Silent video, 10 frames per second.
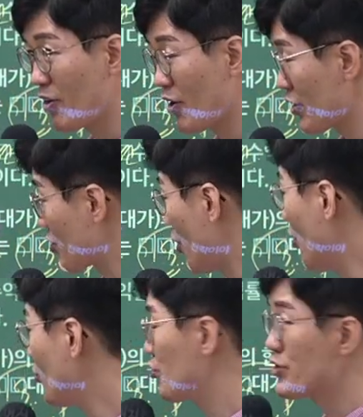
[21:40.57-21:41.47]
이런
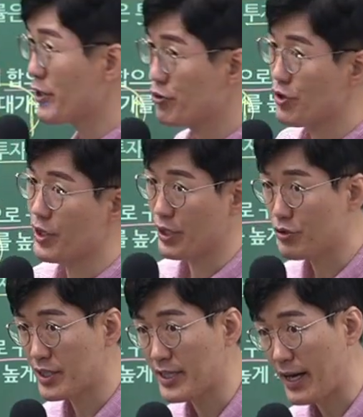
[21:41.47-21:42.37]
거였죠. 투자 균형이
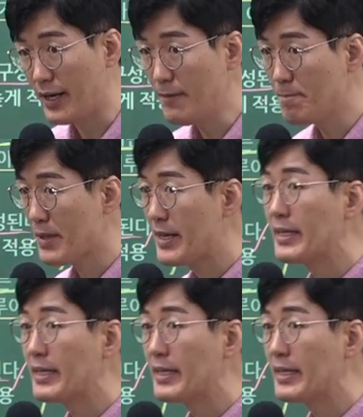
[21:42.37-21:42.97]
이루어진다.